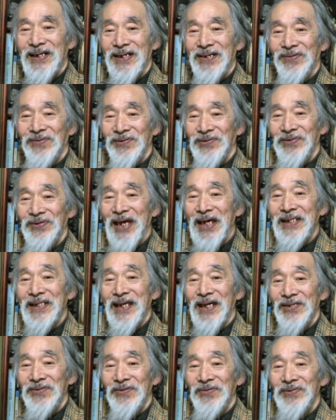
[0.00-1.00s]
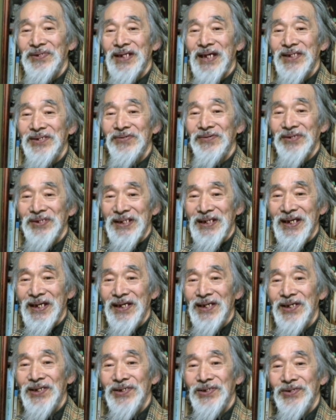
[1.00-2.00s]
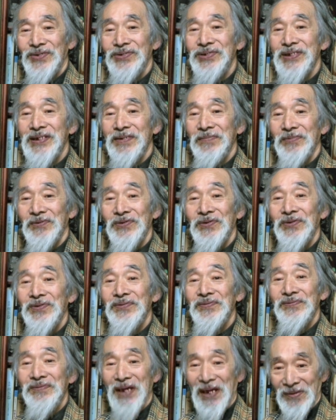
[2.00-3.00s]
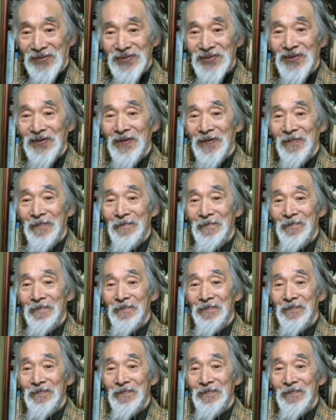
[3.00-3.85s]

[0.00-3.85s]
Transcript: ことをやったんと同じようにね、義経もそうするやろと。